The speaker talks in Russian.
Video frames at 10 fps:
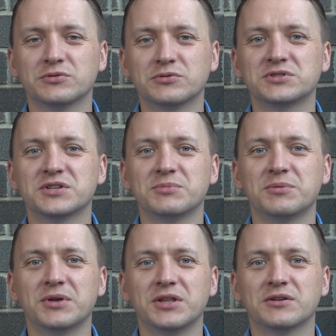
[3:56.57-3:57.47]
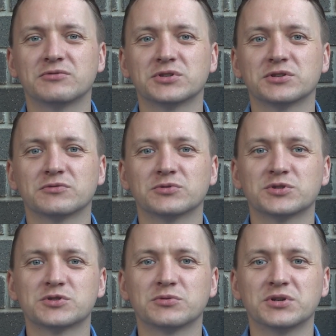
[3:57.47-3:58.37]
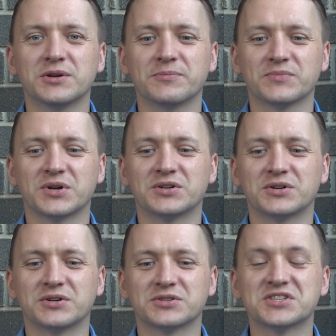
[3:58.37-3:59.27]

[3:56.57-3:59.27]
но тем не менее вот эта вот история э,